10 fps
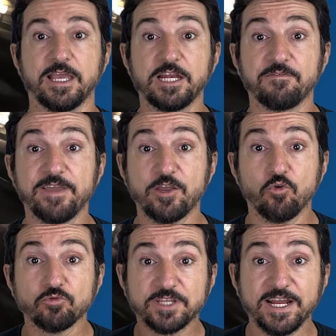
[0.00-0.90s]
Ele vem
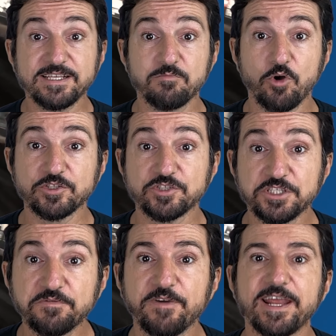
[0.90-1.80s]
com três modos
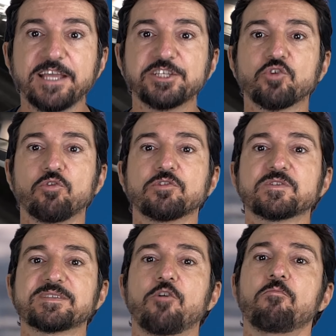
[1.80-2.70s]
diferentes de
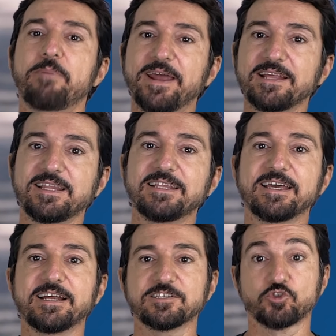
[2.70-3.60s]
condução para
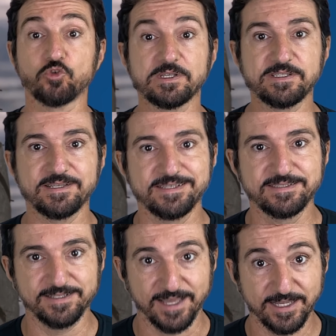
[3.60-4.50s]
atender às suas
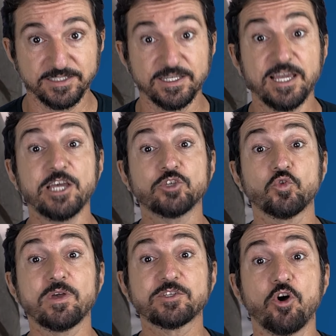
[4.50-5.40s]
necessidades.
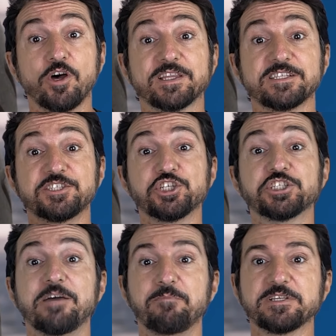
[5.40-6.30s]
Suas rodas de
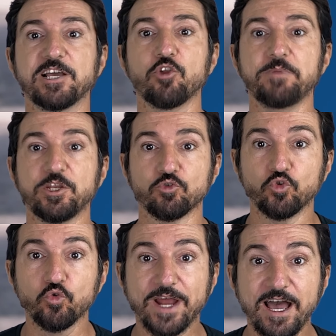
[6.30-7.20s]
chapa de alumínio
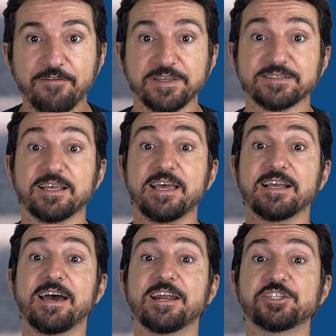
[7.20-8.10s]
duráveis
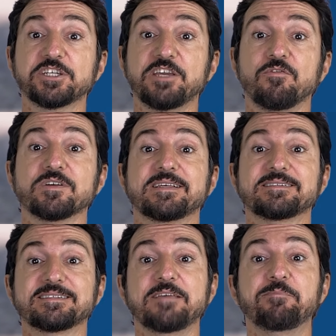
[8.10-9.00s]
garante que você
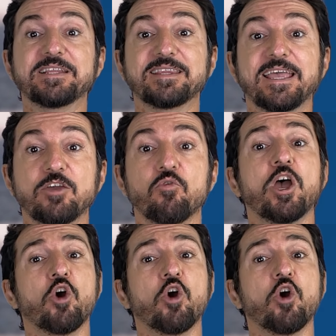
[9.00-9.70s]
sempre tenha